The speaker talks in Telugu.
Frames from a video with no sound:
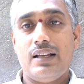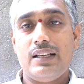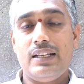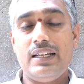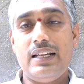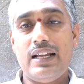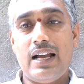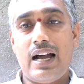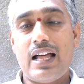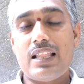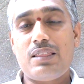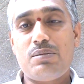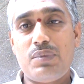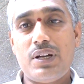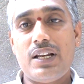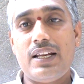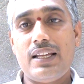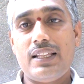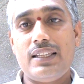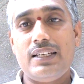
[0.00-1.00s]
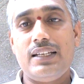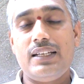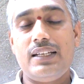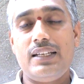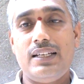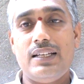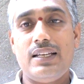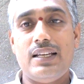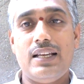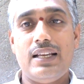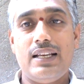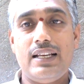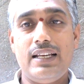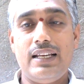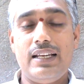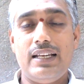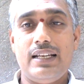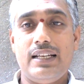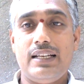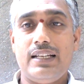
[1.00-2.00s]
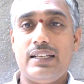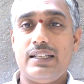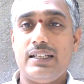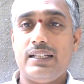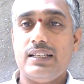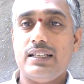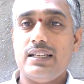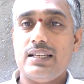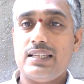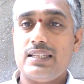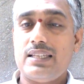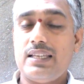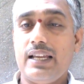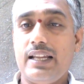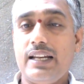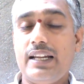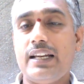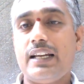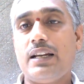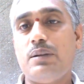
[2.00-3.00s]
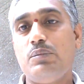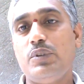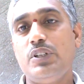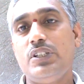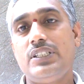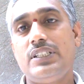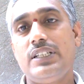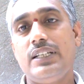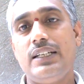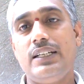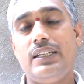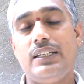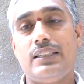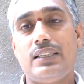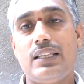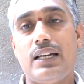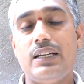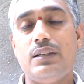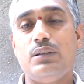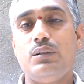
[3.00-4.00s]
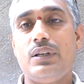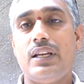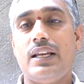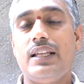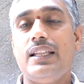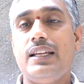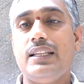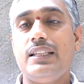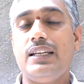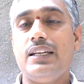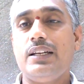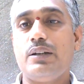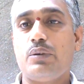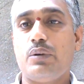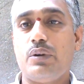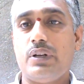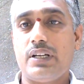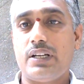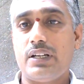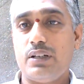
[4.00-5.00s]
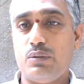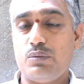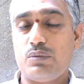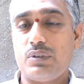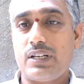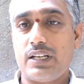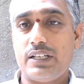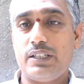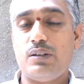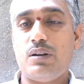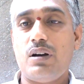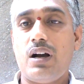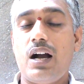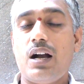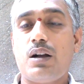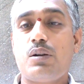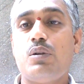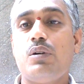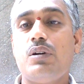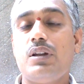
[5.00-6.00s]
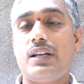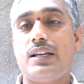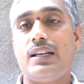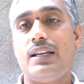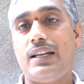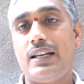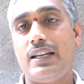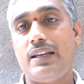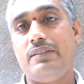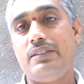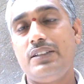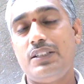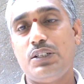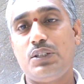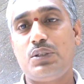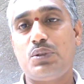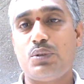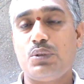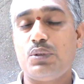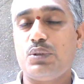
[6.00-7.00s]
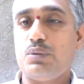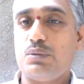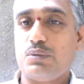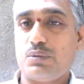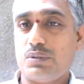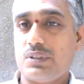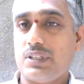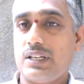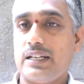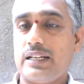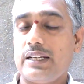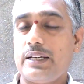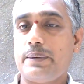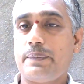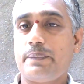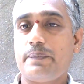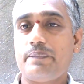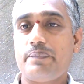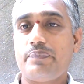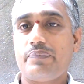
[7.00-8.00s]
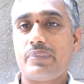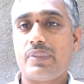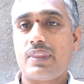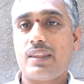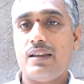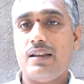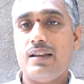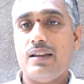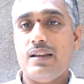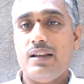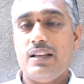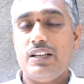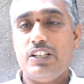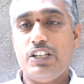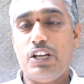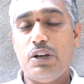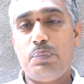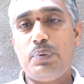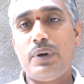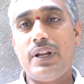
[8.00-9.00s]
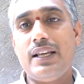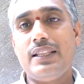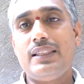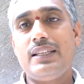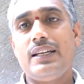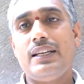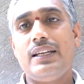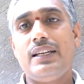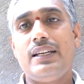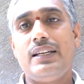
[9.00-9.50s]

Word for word: ఈ ఆత్మ అనేది ఈ శరీరం నుంచి తను ఏదైతే కోరికలు ఉంటాయో ఆ కోరికలు అనేవి తీర్చుకుంటూ ఉంటుందండి ఎప్పుడైతే